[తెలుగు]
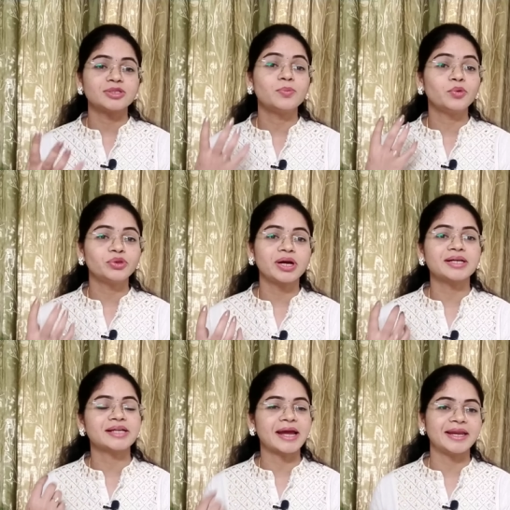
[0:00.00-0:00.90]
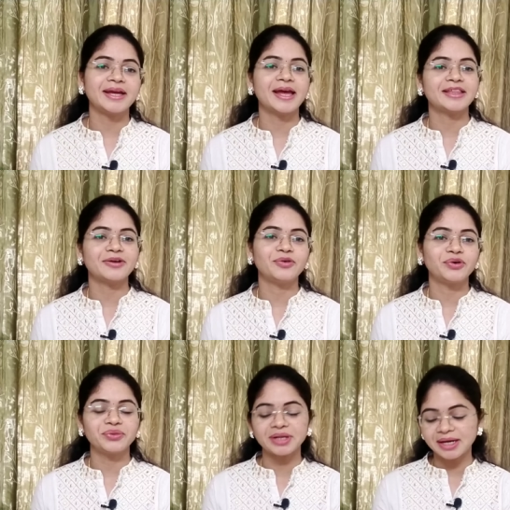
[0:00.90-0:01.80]
స్మూత్గా షైనీగా అయితే
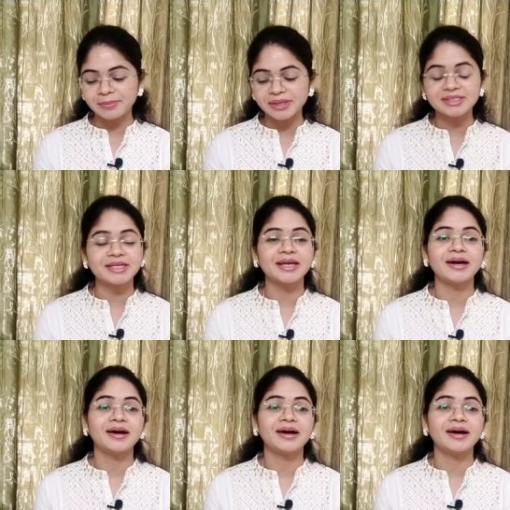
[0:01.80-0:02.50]
ఉంటుందండి మంచి